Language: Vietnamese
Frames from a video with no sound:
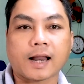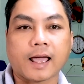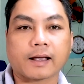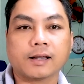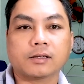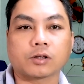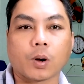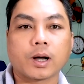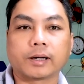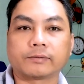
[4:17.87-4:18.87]
là cách
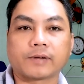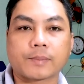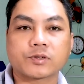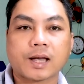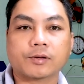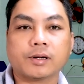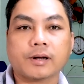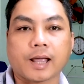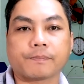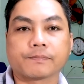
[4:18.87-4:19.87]
chọn hình làm sao cho
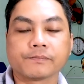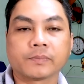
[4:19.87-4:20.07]
nó đẹp